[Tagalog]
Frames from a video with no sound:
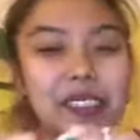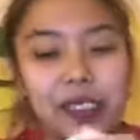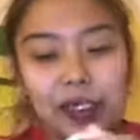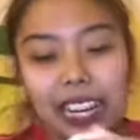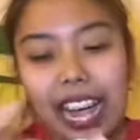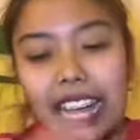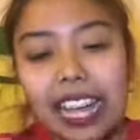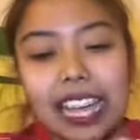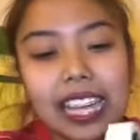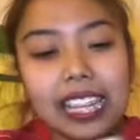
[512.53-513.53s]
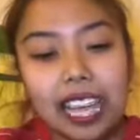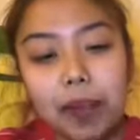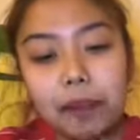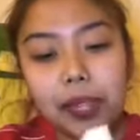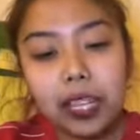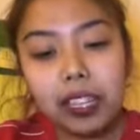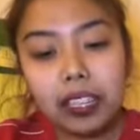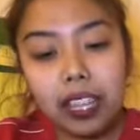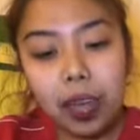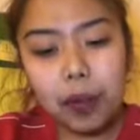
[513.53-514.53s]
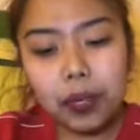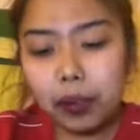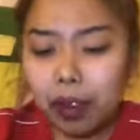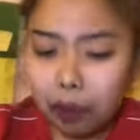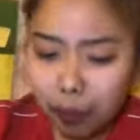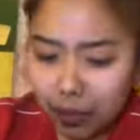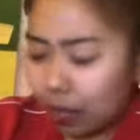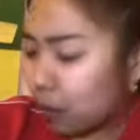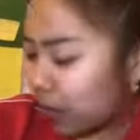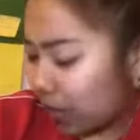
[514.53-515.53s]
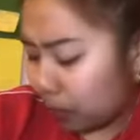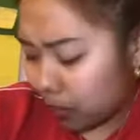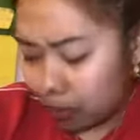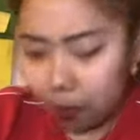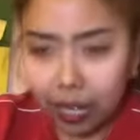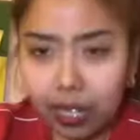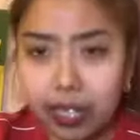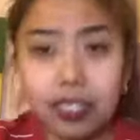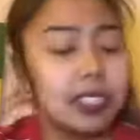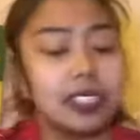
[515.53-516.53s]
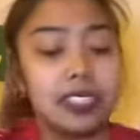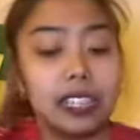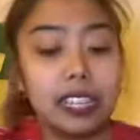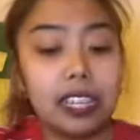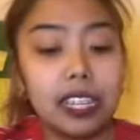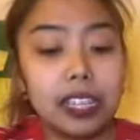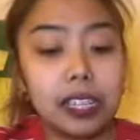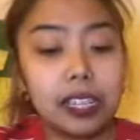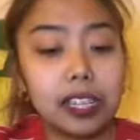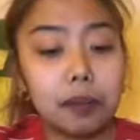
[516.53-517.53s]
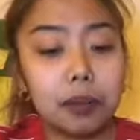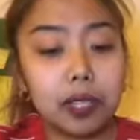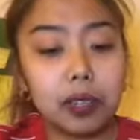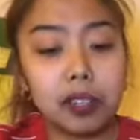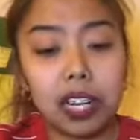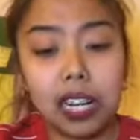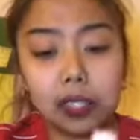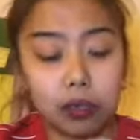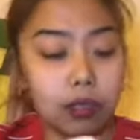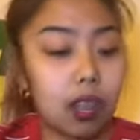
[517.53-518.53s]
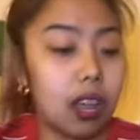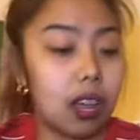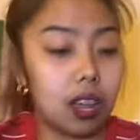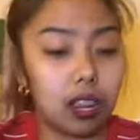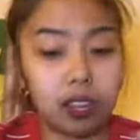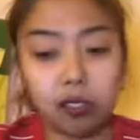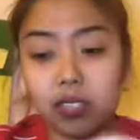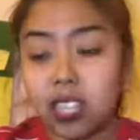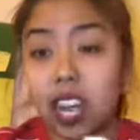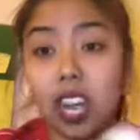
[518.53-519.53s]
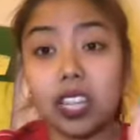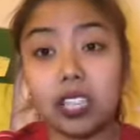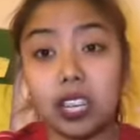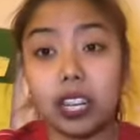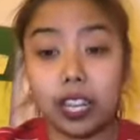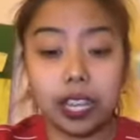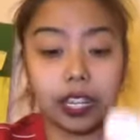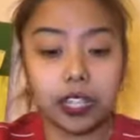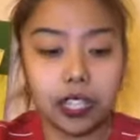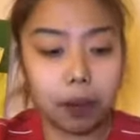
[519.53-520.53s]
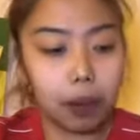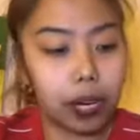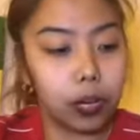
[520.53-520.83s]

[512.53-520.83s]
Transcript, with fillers: Joke lang. Hindi. Ewan ko nga ba, ba't ako may tape sa bag? Hindi ko alam. Siguro galing ko sa kung saan. Nalagay lang siya sa bag.